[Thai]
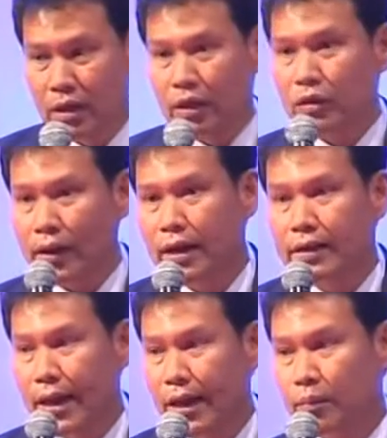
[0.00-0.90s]
ตอนนั้น
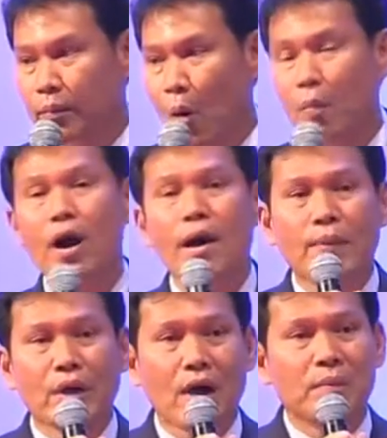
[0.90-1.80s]
เองผมก็
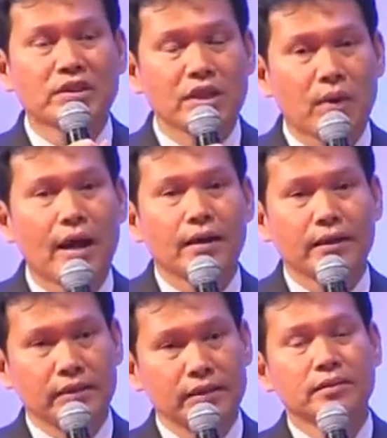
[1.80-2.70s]
มีความรู้สึกว่า เออ